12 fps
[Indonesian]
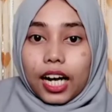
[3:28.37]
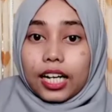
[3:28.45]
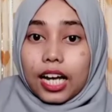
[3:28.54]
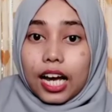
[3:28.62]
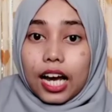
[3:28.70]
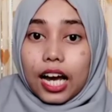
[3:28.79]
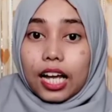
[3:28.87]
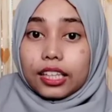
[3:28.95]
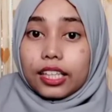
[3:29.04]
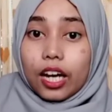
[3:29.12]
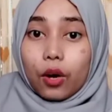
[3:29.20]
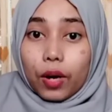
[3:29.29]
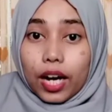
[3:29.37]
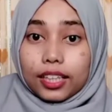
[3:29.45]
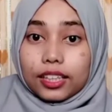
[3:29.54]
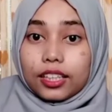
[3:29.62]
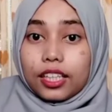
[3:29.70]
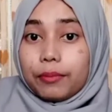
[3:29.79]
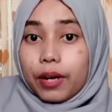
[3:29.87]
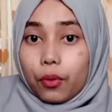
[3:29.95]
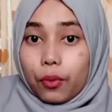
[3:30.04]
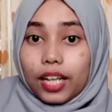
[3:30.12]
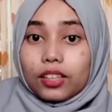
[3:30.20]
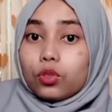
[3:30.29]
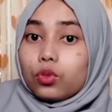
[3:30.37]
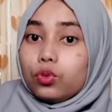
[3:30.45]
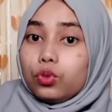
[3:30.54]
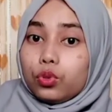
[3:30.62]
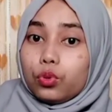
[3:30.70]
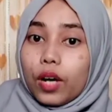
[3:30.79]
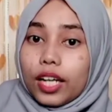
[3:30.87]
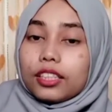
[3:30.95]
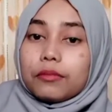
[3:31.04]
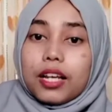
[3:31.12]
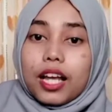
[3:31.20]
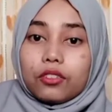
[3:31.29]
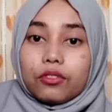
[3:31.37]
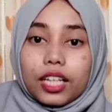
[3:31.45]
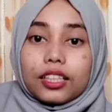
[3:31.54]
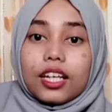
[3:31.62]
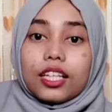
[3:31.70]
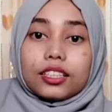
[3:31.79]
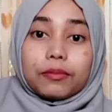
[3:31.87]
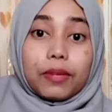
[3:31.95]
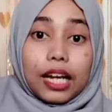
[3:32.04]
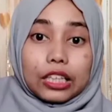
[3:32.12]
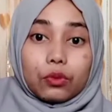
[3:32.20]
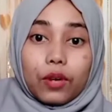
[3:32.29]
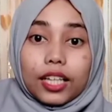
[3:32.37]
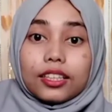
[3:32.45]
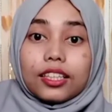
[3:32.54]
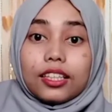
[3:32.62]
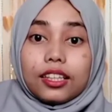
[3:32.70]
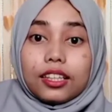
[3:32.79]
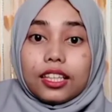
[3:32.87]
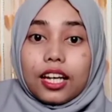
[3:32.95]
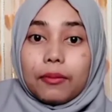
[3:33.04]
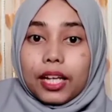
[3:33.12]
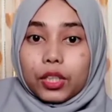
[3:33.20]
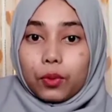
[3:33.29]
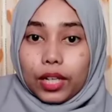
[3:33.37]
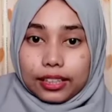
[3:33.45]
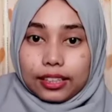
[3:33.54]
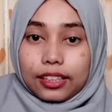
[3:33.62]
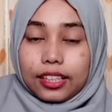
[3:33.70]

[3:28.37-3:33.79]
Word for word: Ada 3 watt, 5 watt, 7 watt, 9 watt, 11 watt, 13 watt.